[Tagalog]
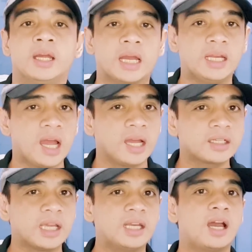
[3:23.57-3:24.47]

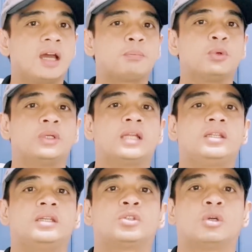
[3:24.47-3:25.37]
Kailangan-kailangan po
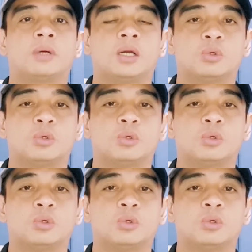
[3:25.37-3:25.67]
natin ito mga